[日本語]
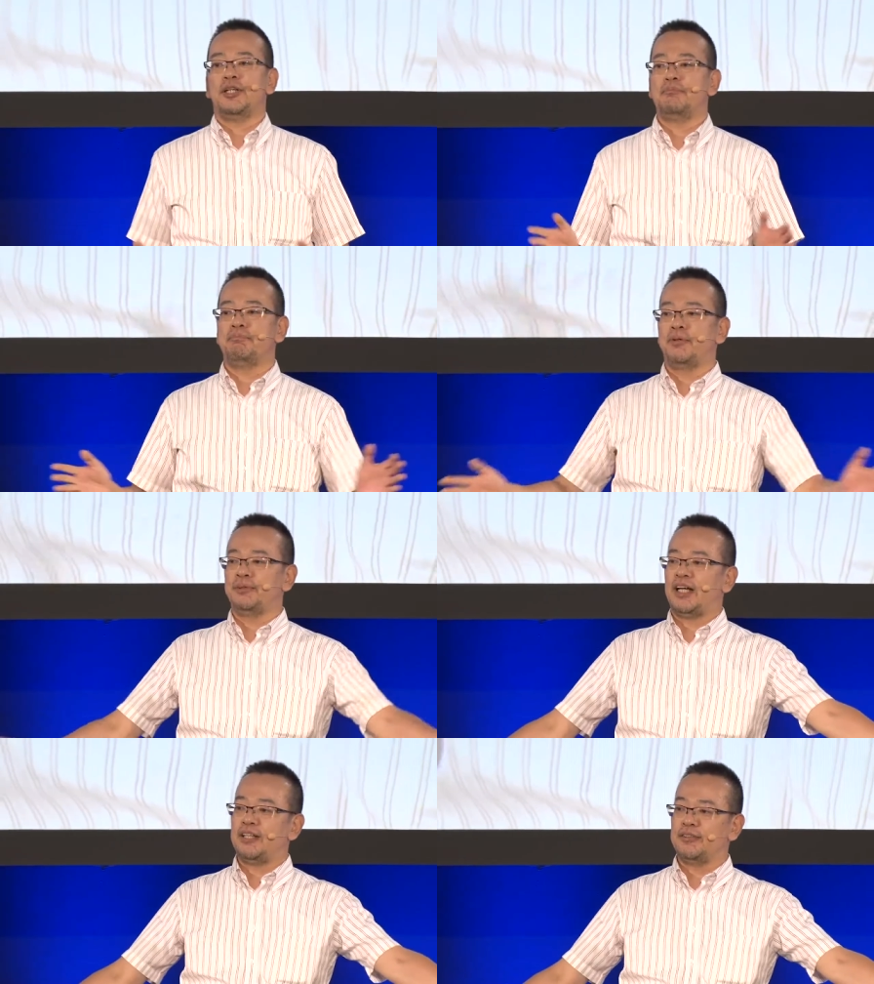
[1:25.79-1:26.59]
立
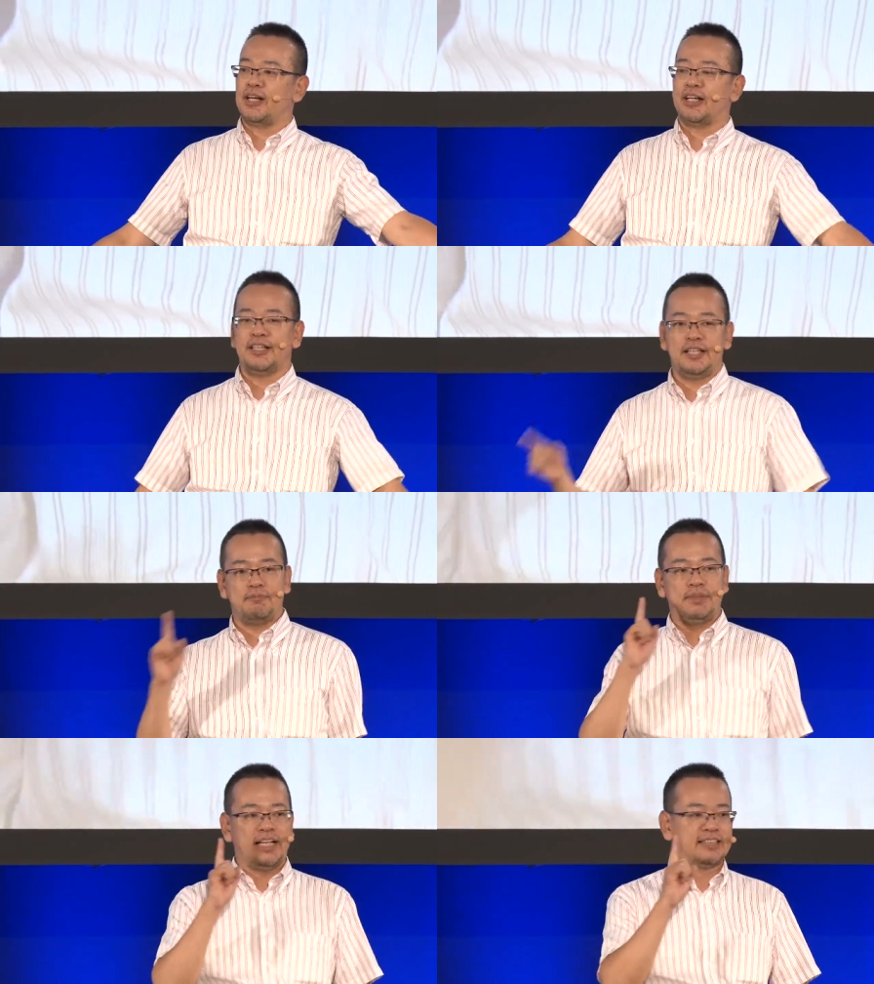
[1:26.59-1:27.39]
方体の中に
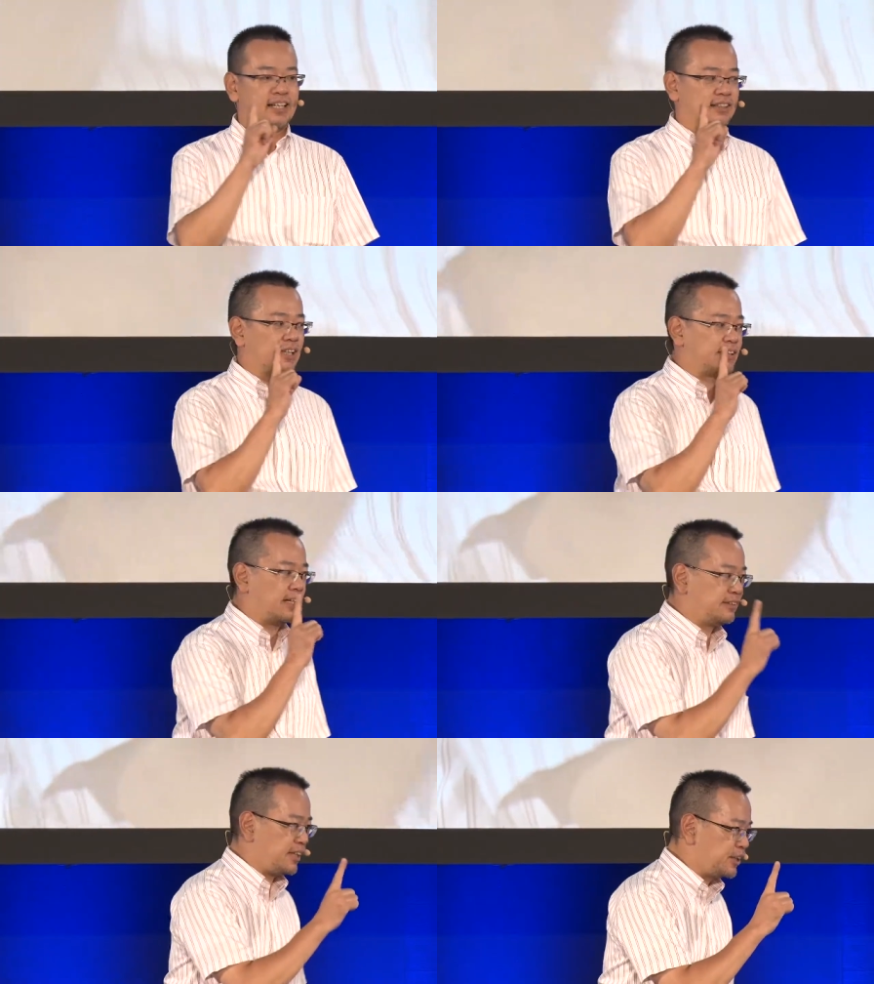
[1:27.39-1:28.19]
皆さんが
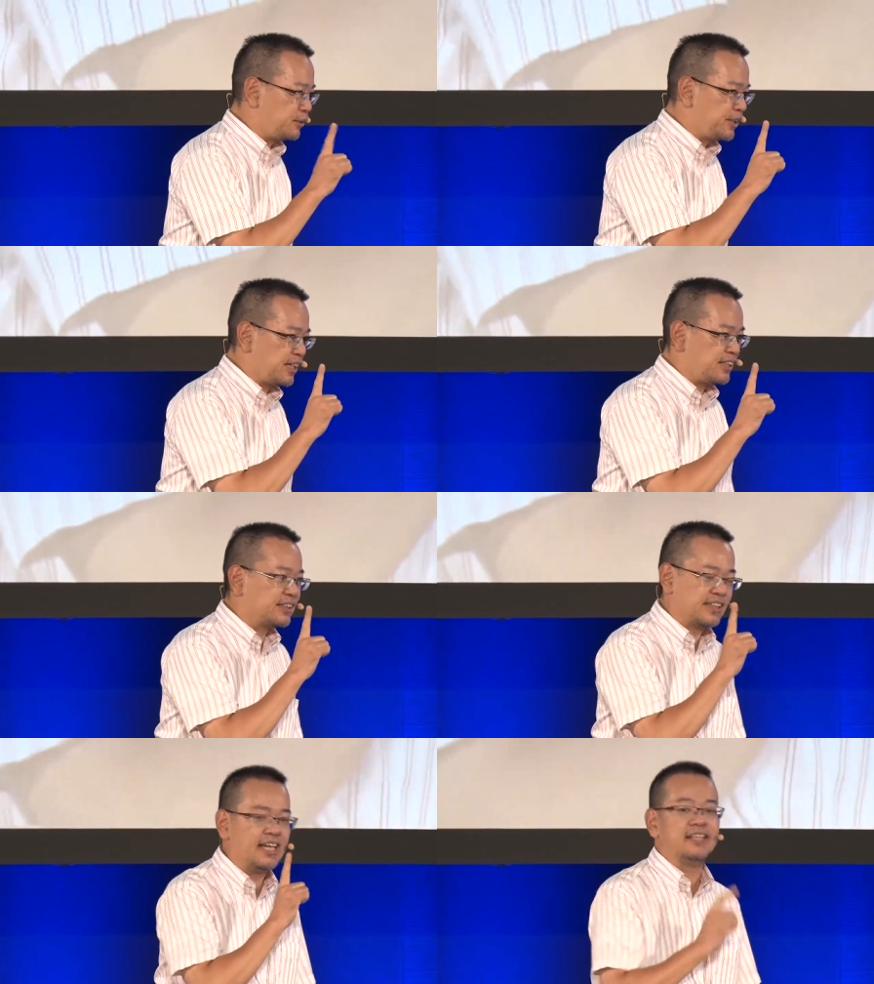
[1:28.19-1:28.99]
たった1人だけで
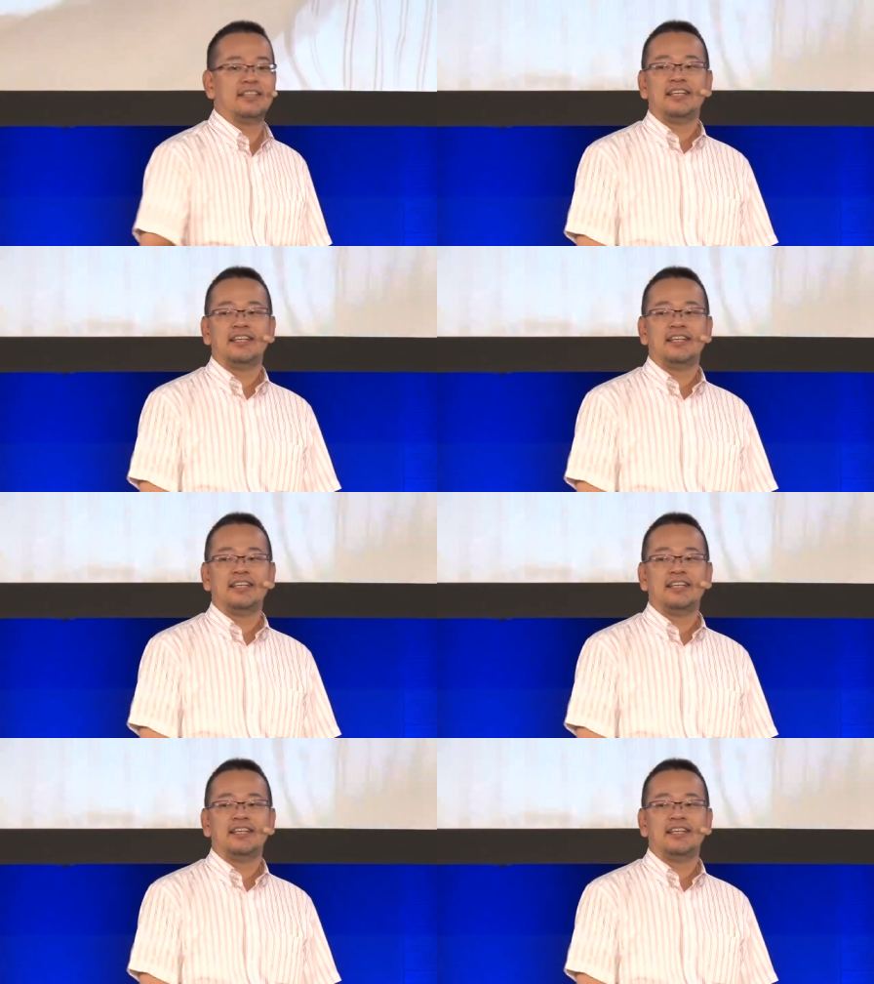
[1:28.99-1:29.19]
すね